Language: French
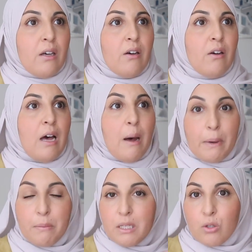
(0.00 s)
Euh,
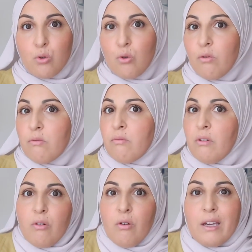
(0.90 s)
après, bien sûr,
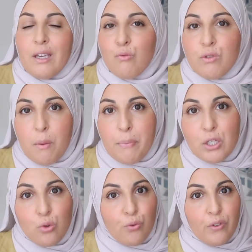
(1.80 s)
rien ne vous
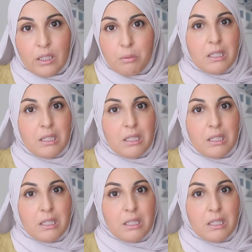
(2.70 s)
empêche de faire des